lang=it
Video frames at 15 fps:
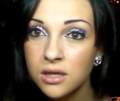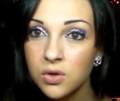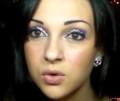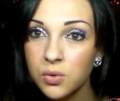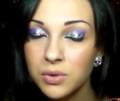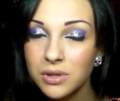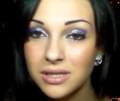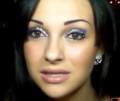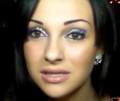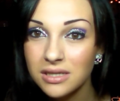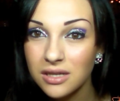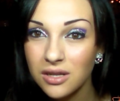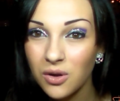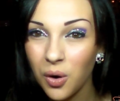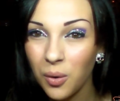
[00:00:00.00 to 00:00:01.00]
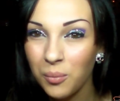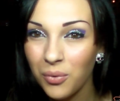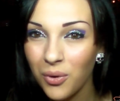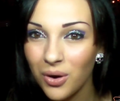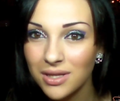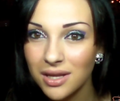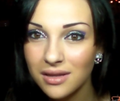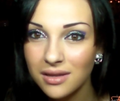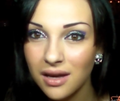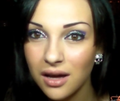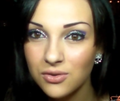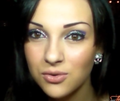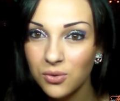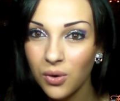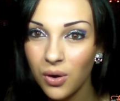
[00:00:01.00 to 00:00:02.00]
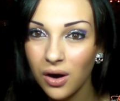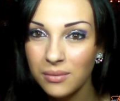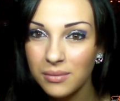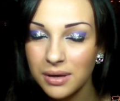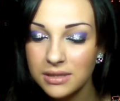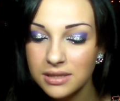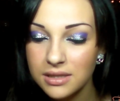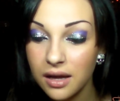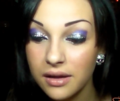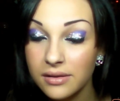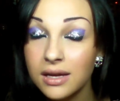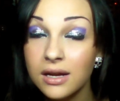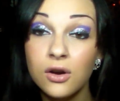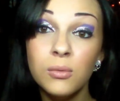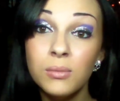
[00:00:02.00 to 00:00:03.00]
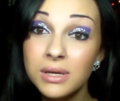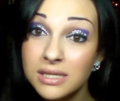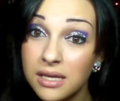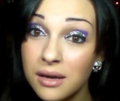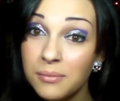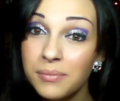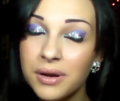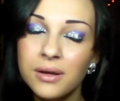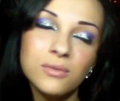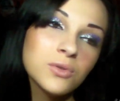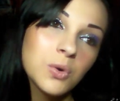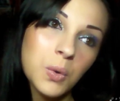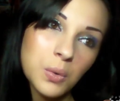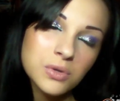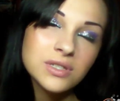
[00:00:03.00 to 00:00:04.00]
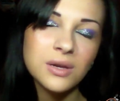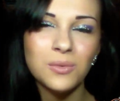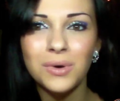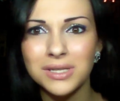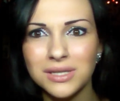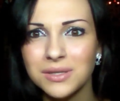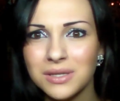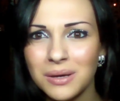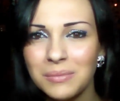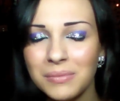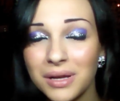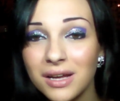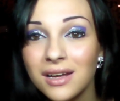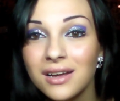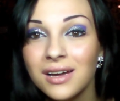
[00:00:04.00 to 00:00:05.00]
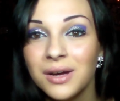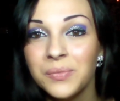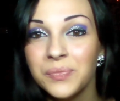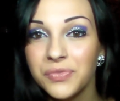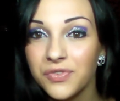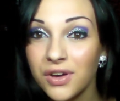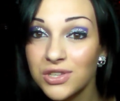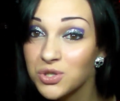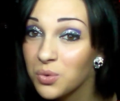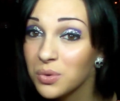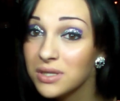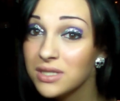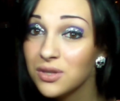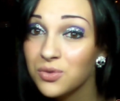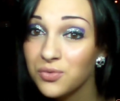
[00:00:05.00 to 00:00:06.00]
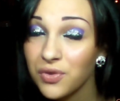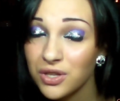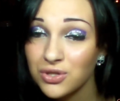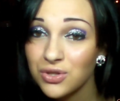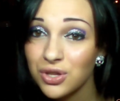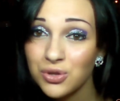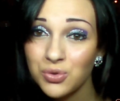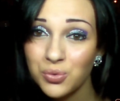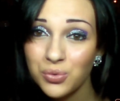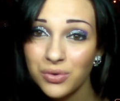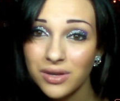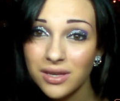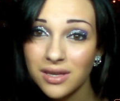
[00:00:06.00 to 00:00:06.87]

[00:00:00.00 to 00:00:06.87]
Quindi sì, l'ho un po' adattato ai miei standard. Come sempre, no, sì, quasi sempre, Faccio, questi, faccio dei trucchi,